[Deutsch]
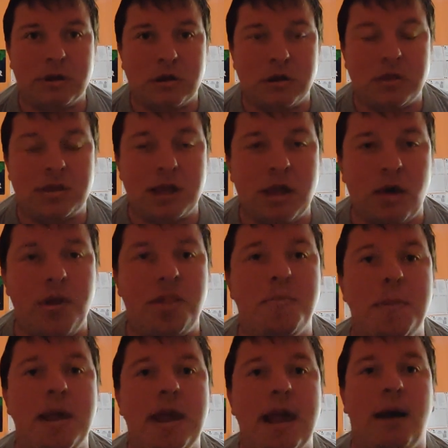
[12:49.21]
und sich als
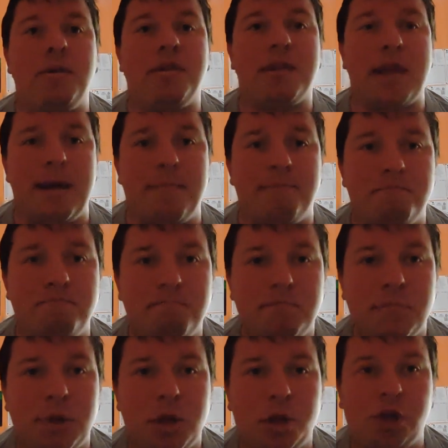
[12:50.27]
mich ausgeben,
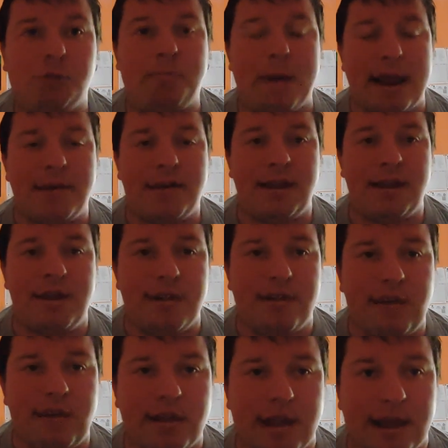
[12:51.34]
sperrt diese
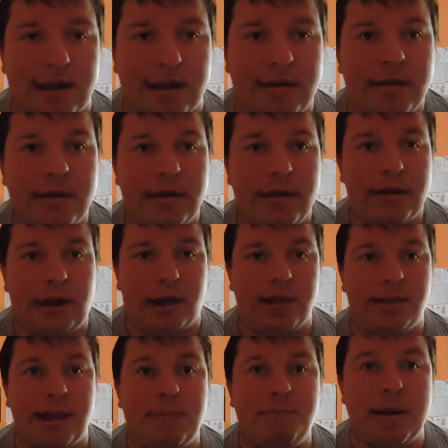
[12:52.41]
Wichser. Das
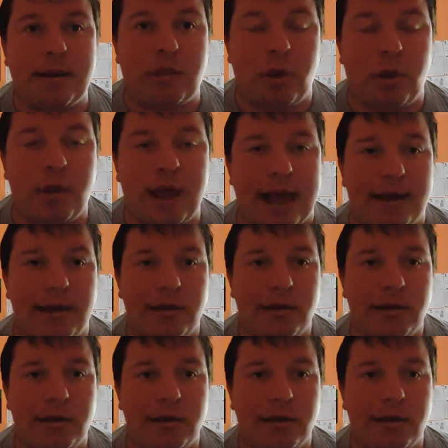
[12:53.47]
sind Betrüger.